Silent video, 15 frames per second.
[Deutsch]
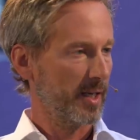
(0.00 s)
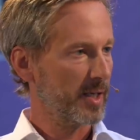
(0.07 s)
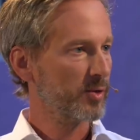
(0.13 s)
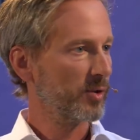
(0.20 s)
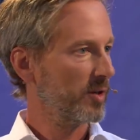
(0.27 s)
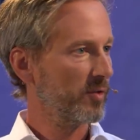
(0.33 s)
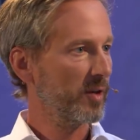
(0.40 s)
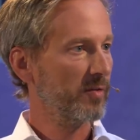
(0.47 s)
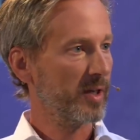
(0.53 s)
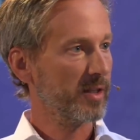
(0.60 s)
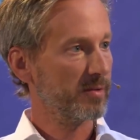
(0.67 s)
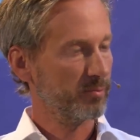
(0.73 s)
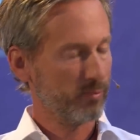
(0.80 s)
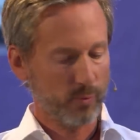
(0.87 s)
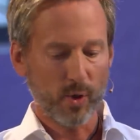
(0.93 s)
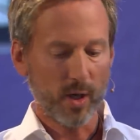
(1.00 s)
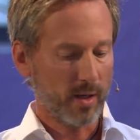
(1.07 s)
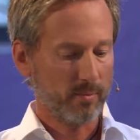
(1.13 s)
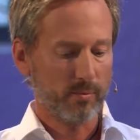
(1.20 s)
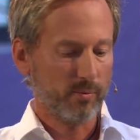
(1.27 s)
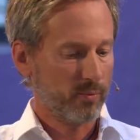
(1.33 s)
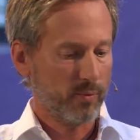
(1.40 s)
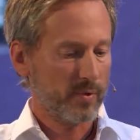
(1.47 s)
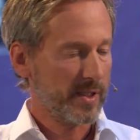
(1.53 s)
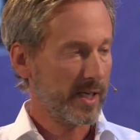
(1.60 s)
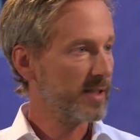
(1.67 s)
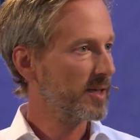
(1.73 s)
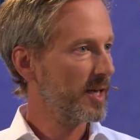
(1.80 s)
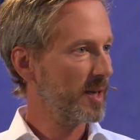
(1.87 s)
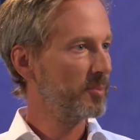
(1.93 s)
Also da waren wir ja
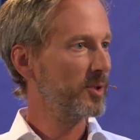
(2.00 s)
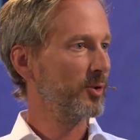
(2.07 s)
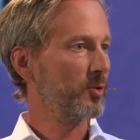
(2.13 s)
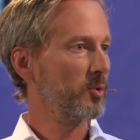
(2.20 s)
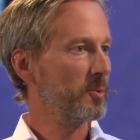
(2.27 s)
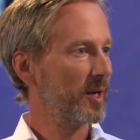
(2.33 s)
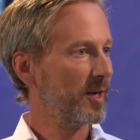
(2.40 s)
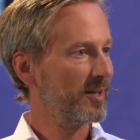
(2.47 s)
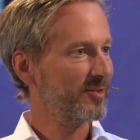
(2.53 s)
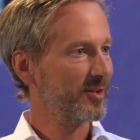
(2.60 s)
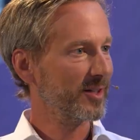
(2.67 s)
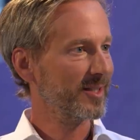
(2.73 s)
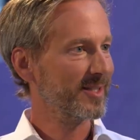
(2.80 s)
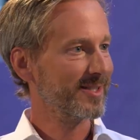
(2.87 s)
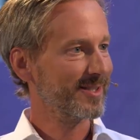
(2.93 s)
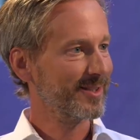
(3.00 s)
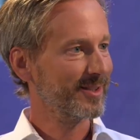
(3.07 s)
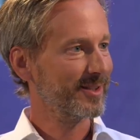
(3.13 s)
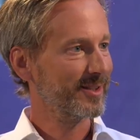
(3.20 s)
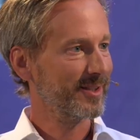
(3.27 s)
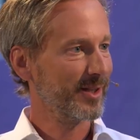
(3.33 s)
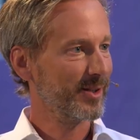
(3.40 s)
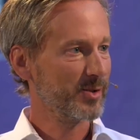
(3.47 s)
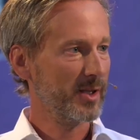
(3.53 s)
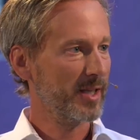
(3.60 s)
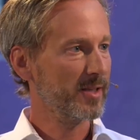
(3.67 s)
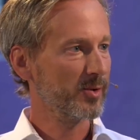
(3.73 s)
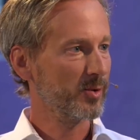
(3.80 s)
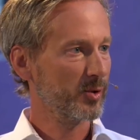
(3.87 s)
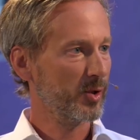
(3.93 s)
sehr, sehr happy drüber, einfach, dass äh, die
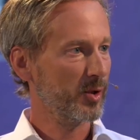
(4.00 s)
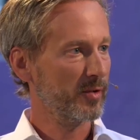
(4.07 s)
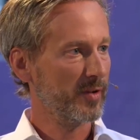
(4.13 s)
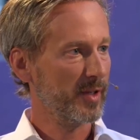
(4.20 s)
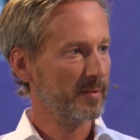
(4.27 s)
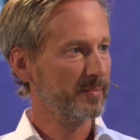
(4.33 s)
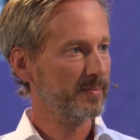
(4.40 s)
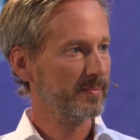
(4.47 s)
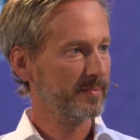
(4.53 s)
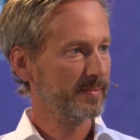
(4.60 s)
Resonanz so toll war.